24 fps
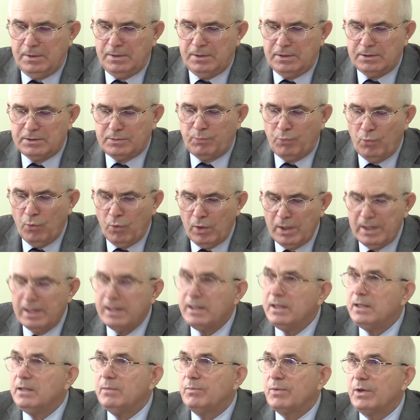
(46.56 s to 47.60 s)
с поля
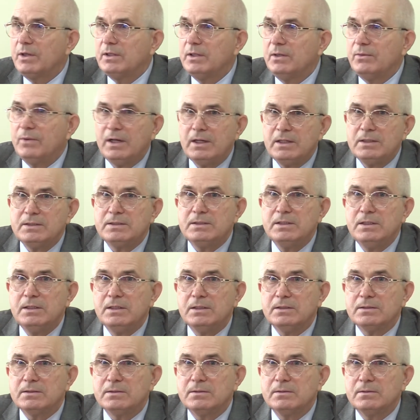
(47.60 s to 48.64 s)
и продавали
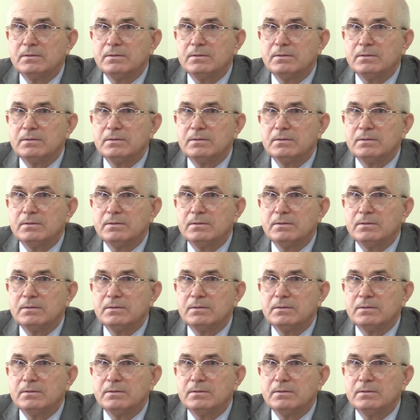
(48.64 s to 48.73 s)
здесь.